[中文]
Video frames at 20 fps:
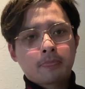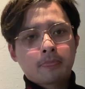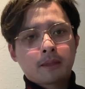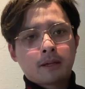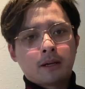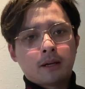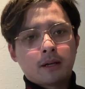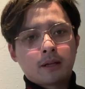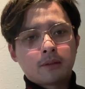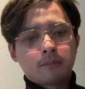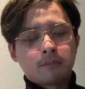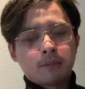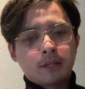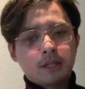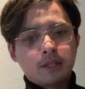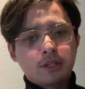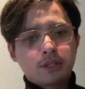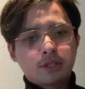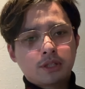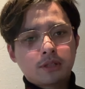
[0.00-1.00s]
啊！
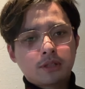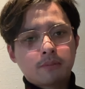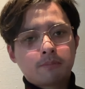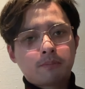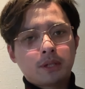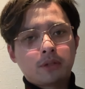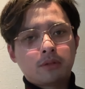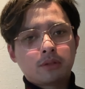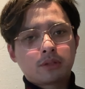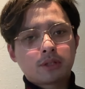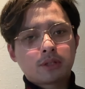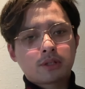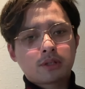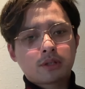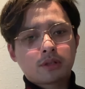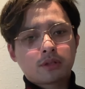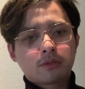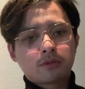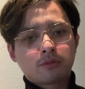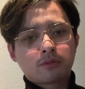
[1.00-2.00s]
梅西这背后的事
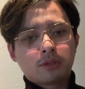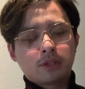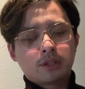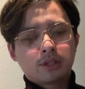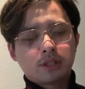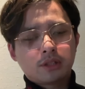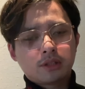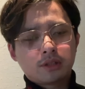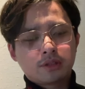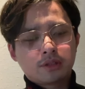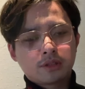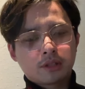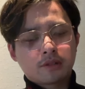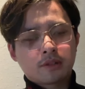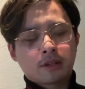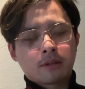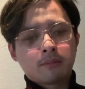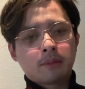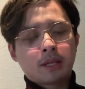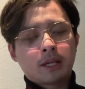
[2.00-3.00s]
儿都属于政治的
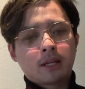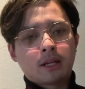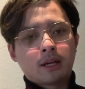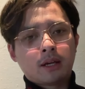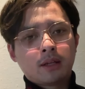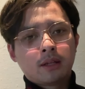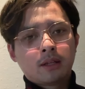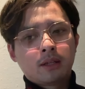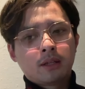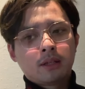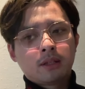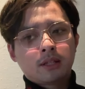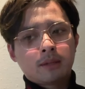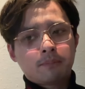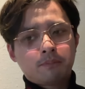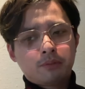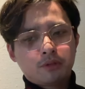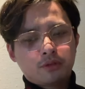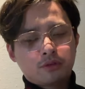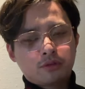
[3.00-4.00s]
层面了，它
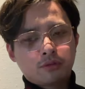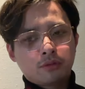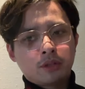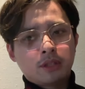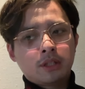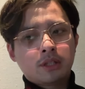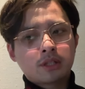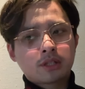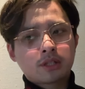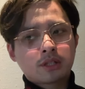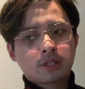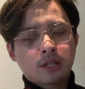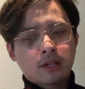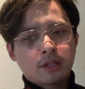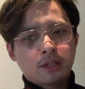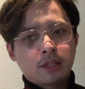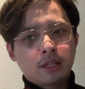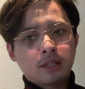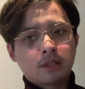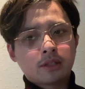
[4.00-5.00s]
不属于一个
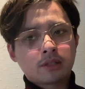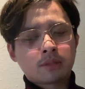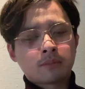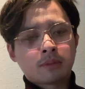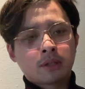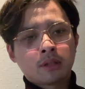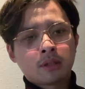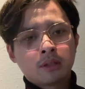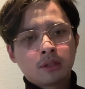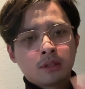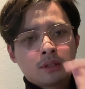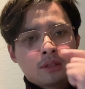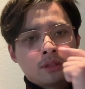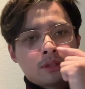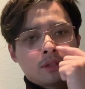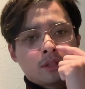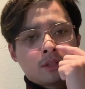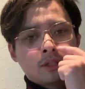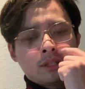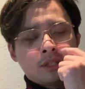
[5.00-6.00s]
商业的什么。
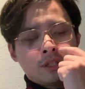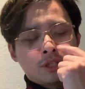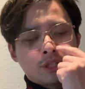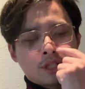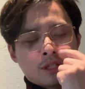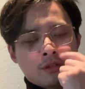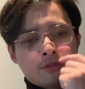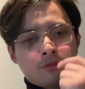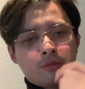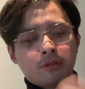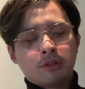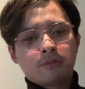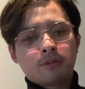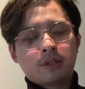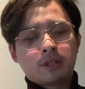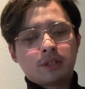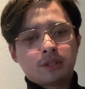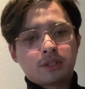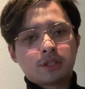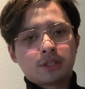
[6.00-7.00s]
个人情绪的
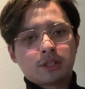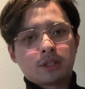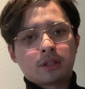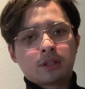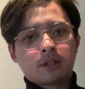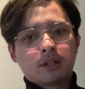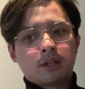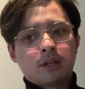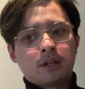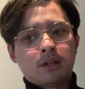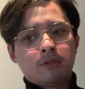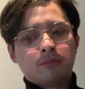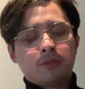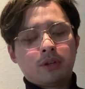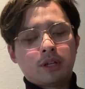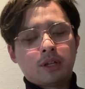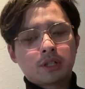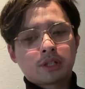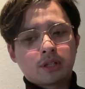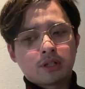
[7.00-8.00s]
问题啊，
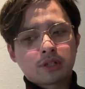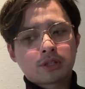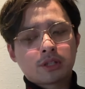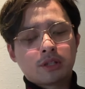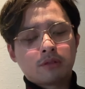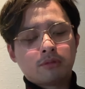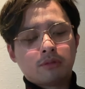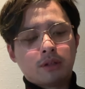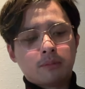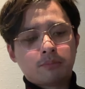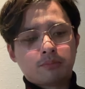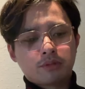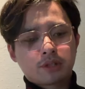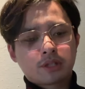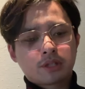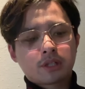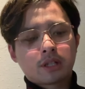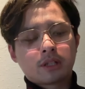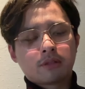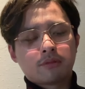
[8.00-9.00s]
我想上我不
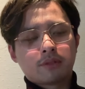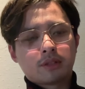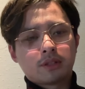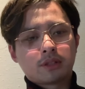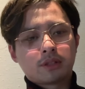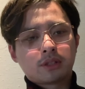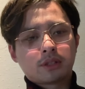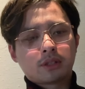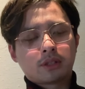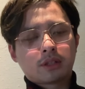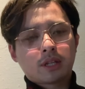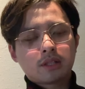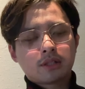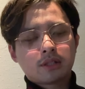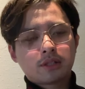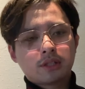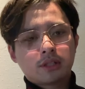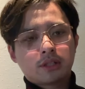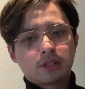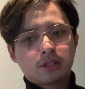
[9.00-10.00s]
上的问题，它
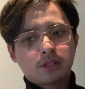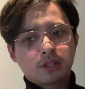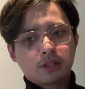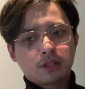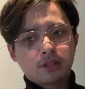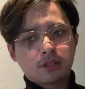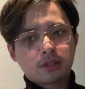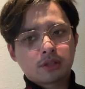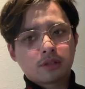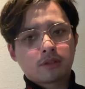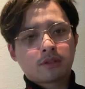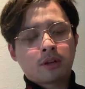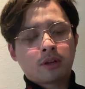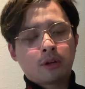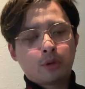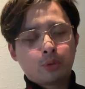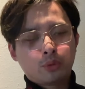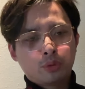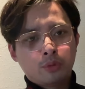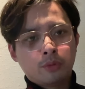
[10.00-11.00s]
是一个政治
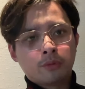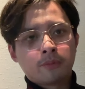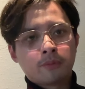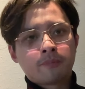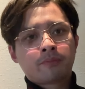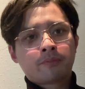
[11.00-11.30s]
操弄